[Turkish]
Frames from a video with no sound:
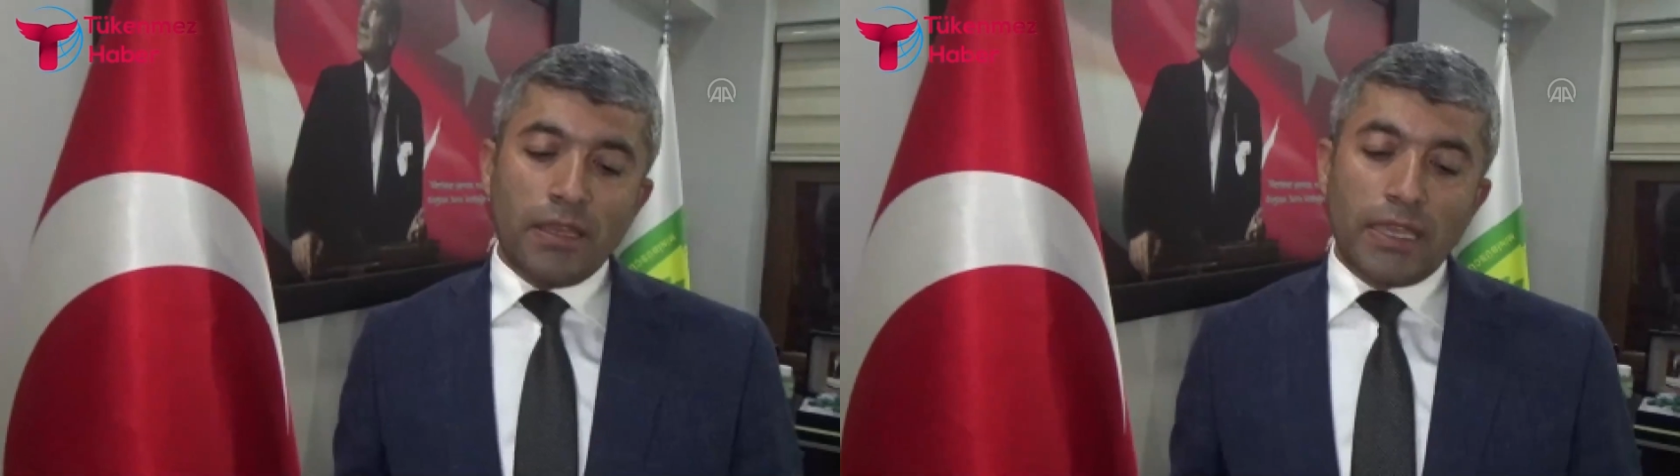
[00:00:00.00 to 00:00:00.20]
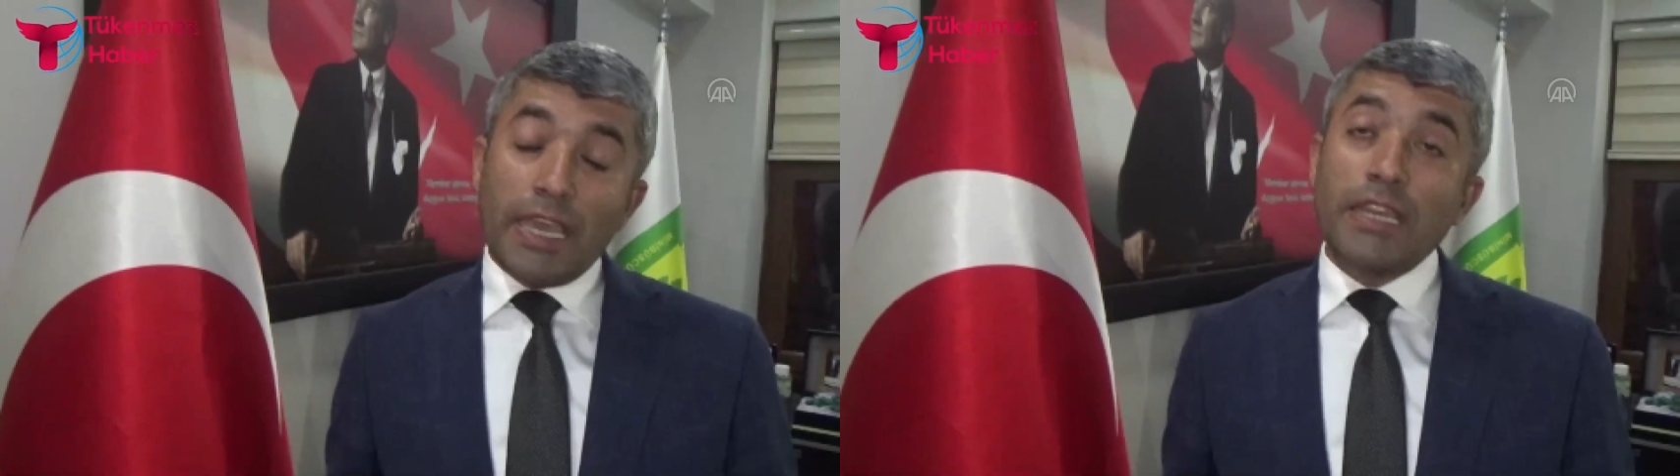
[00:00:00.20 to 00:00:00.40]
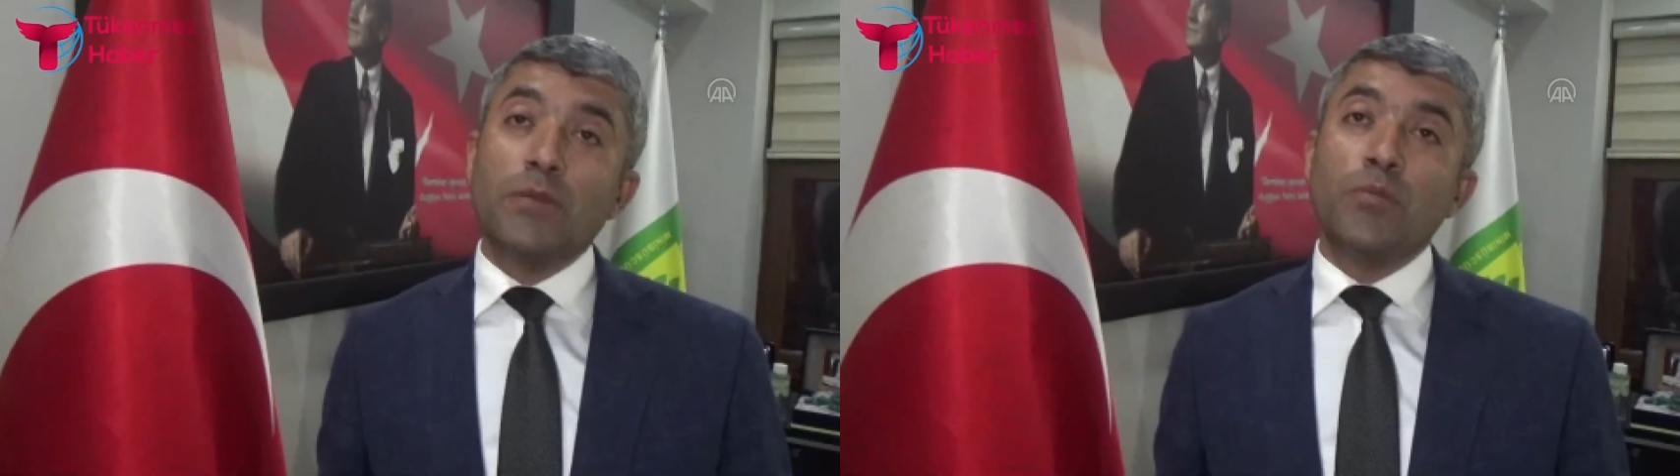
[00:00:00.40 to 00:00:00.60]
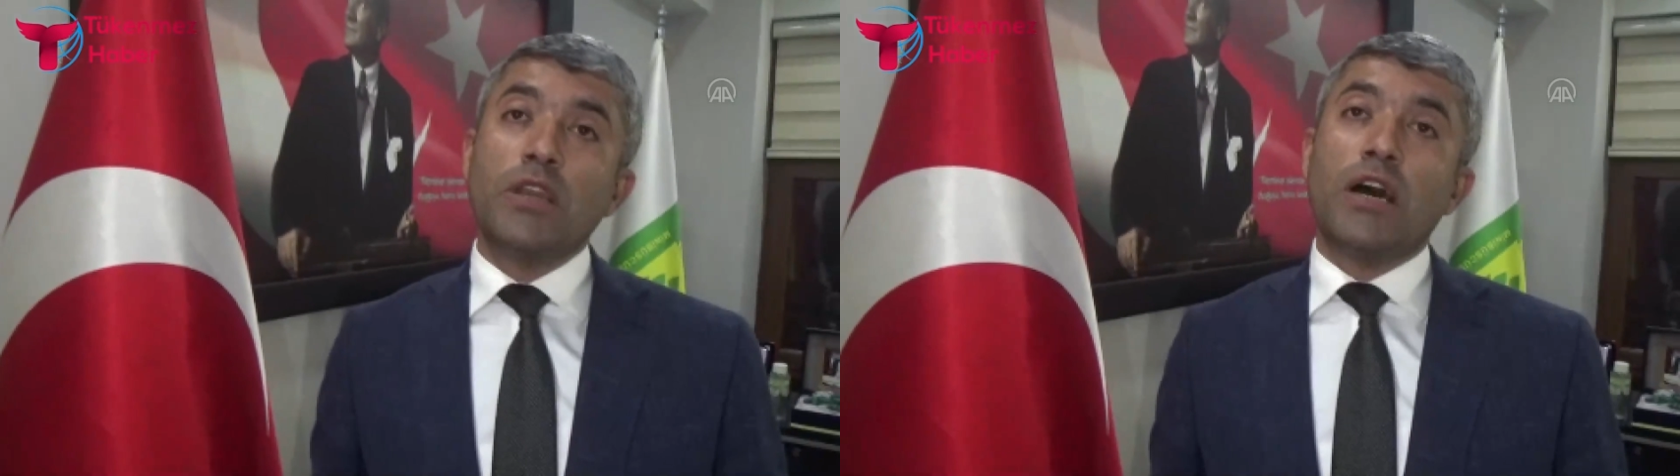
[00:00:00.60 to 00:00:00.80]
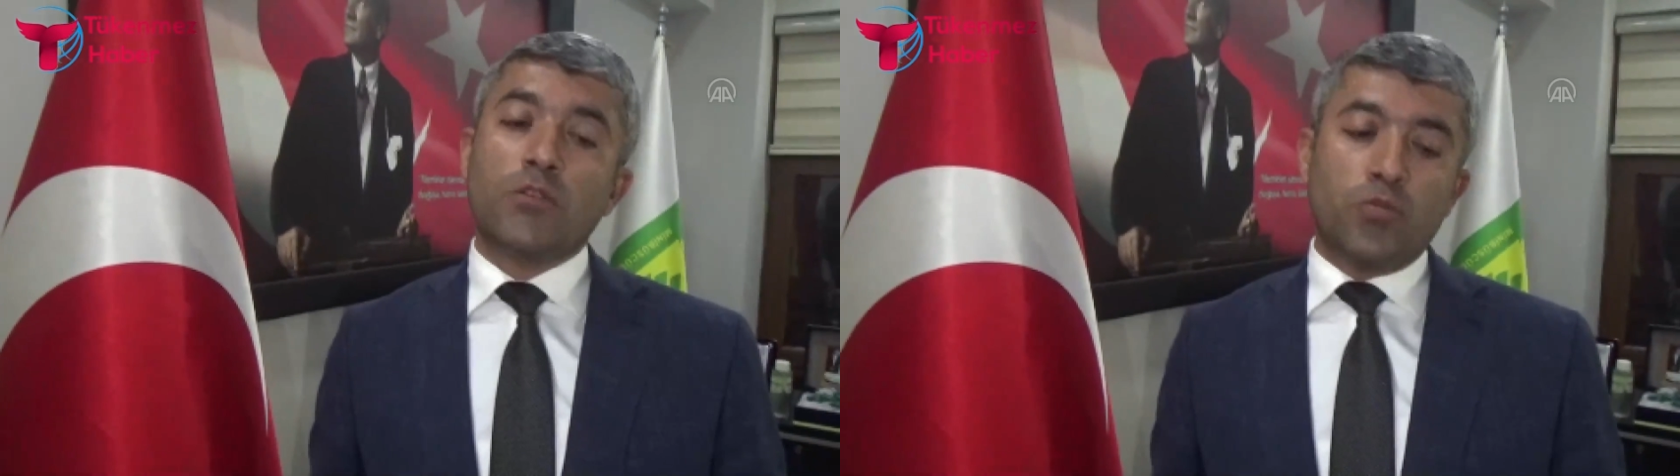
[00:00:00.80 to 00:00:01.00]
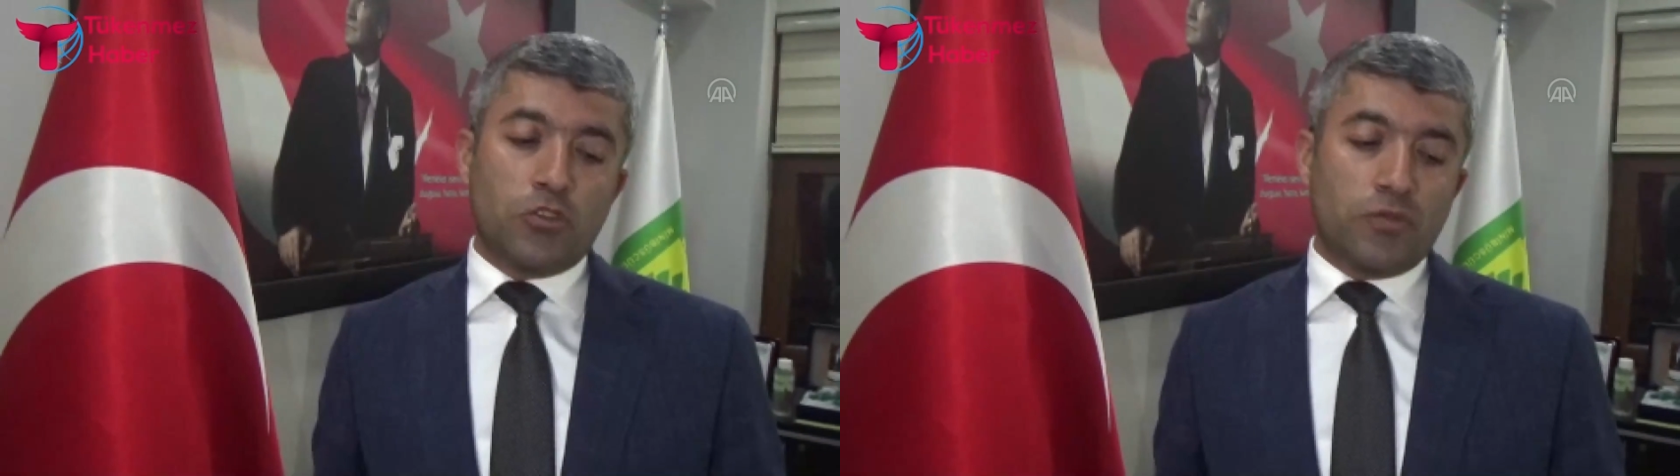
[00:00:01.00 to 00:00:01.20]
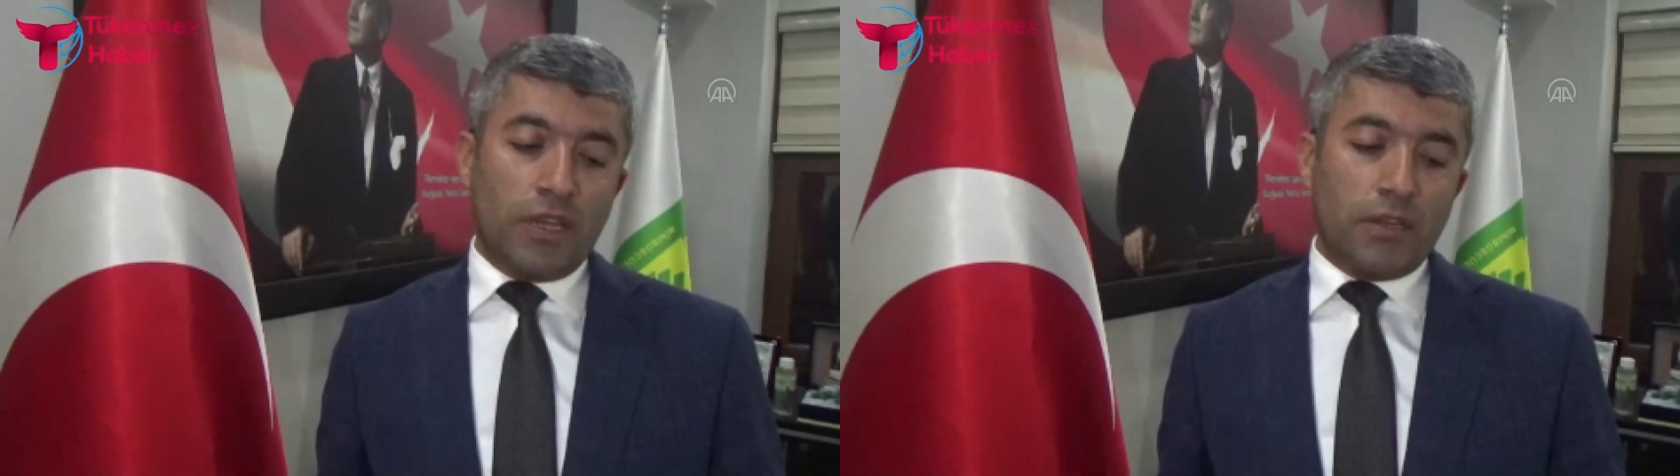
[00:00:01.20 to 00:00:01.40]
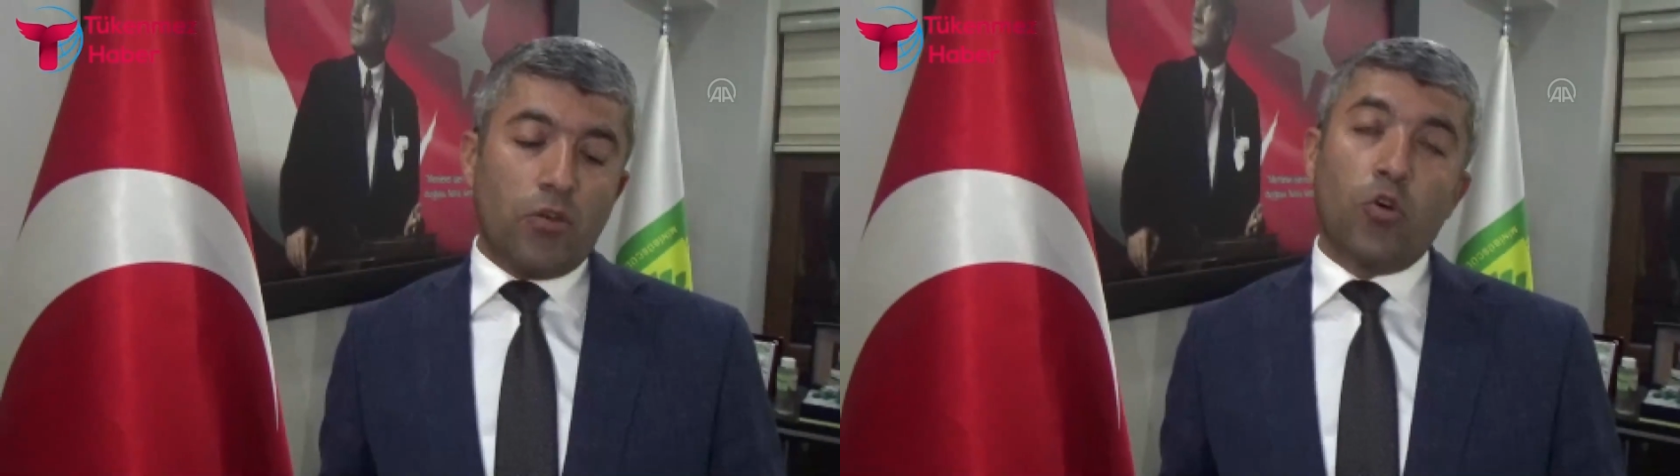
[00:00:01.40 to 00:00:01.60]
gergin bir
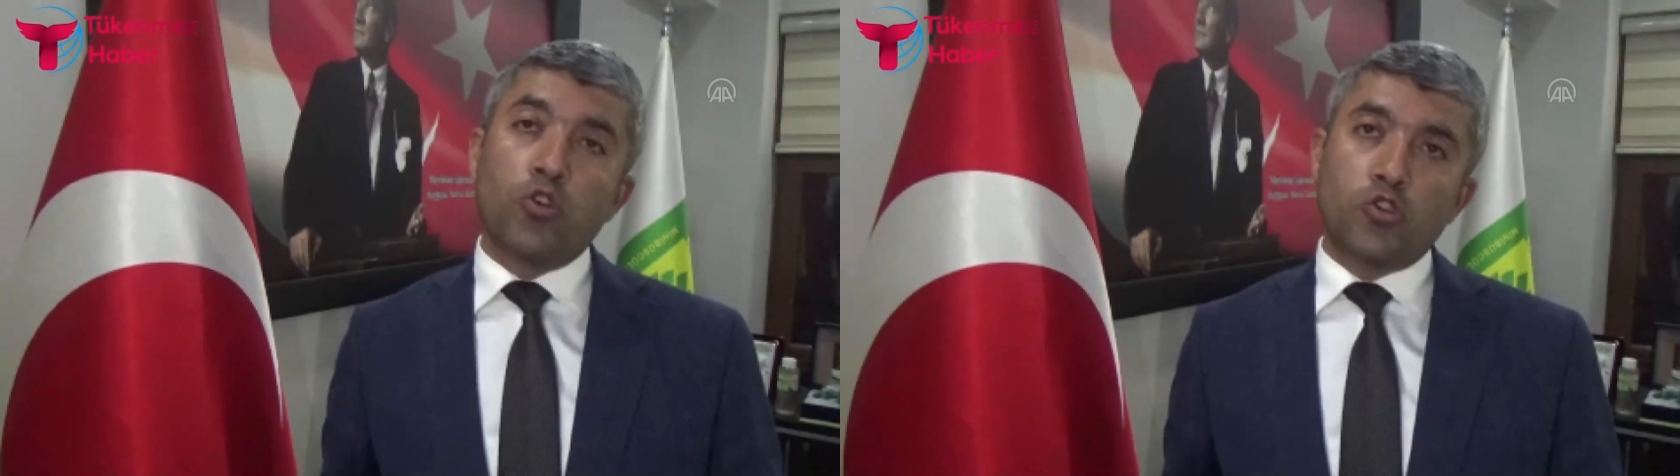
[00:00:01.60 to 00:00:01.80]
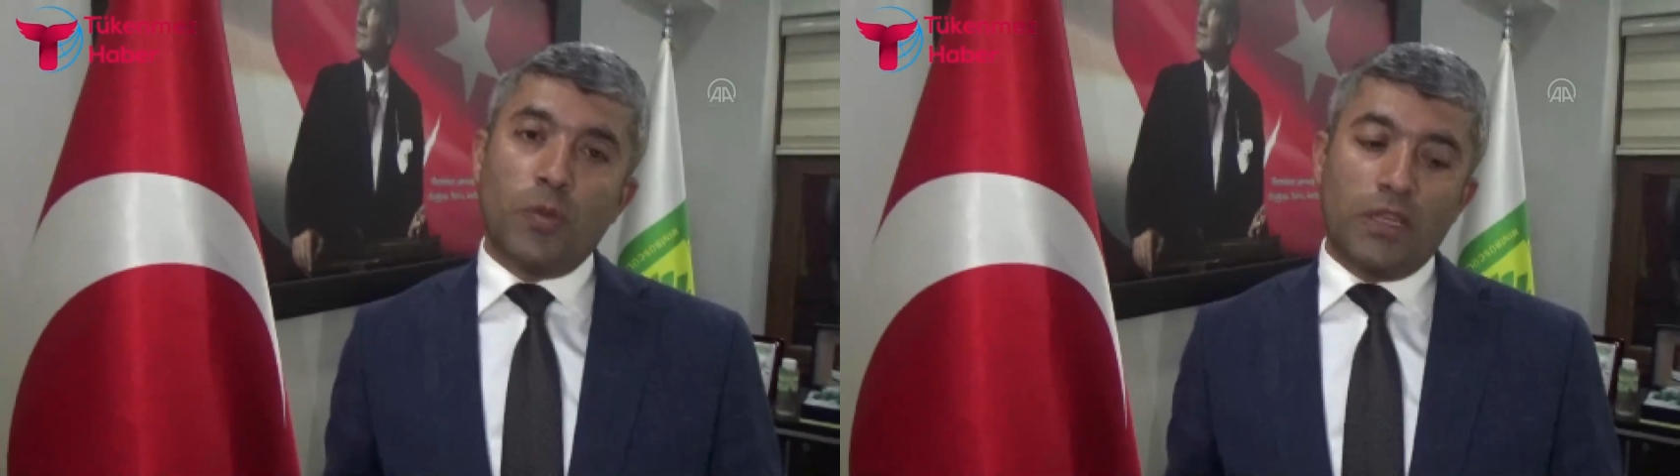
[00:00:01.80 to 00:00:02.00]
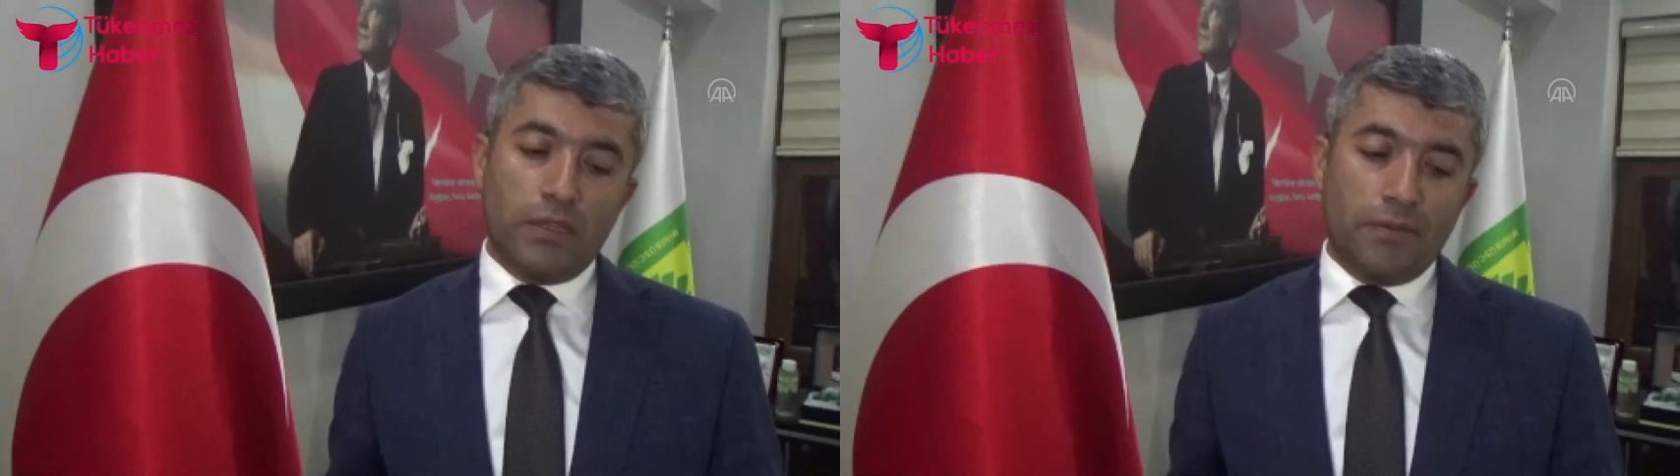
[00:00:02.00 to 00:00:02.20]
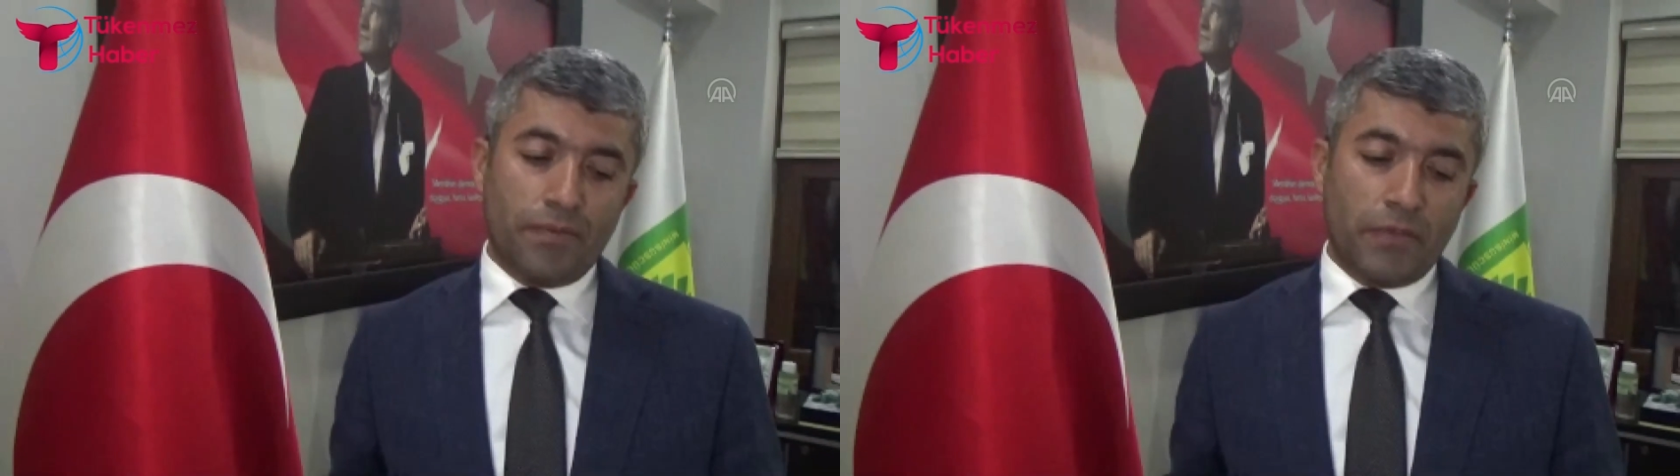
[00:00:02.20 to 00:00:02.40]
atmosfer oluşmadı.